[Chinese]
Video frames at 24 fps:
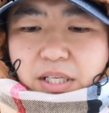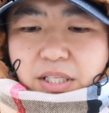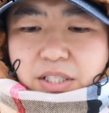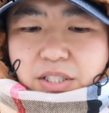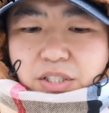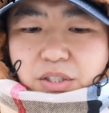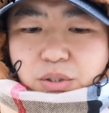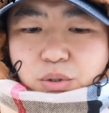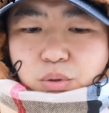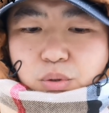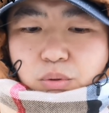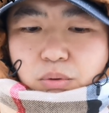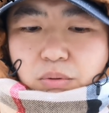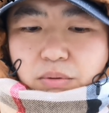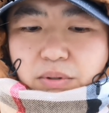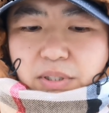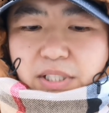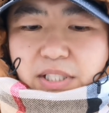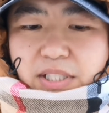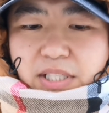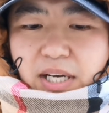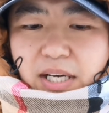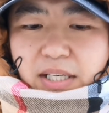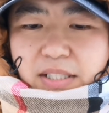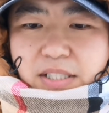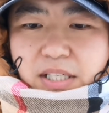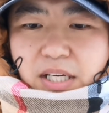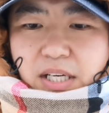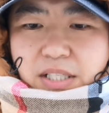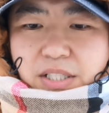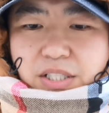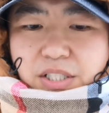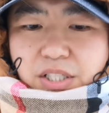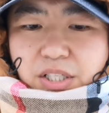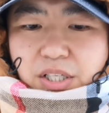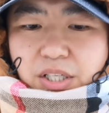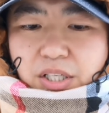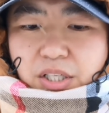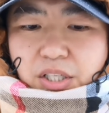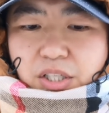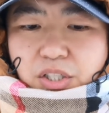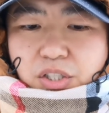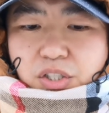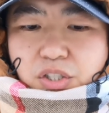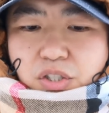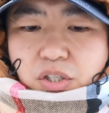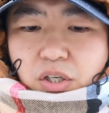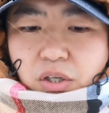立即出动一架战机
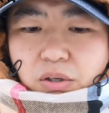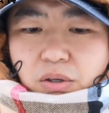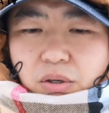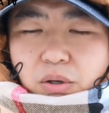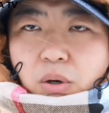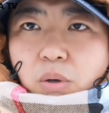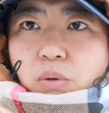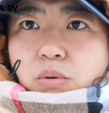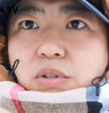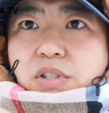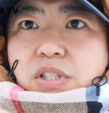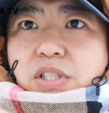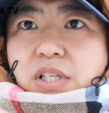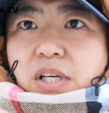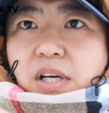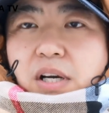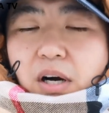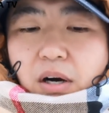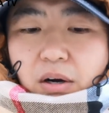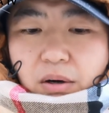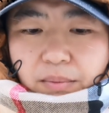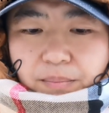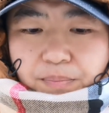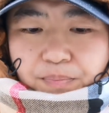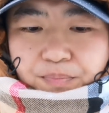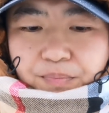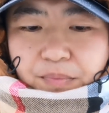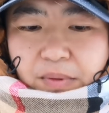升空警告。